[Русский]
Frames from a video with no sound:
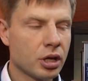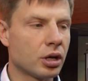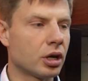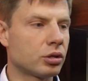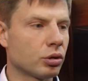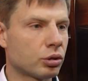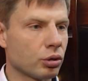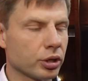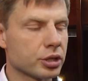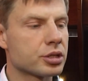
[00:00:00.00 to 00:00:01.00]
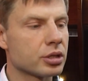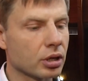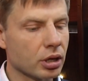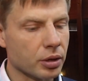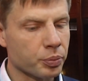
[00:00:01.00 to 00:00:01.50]
а, то, то есть
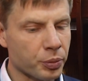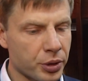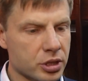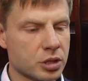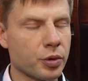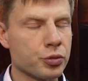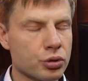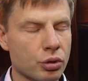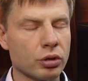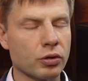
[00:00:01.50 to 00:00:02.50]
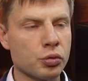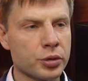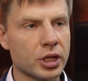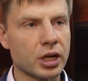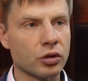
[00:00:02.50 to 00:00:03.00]
э, по принципам международного
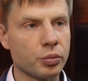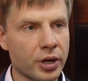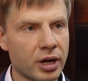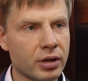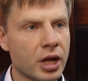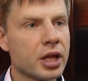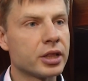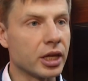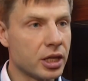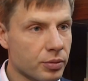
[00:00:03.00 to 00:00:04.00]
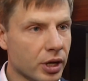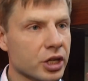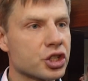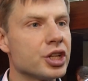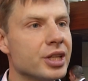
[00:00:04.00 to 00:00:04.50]
гуманитарного права, таким
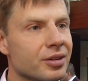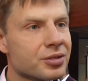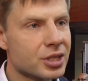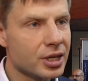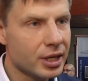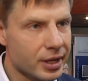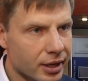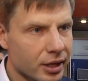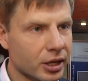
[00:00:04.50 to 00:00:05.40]
как Женевские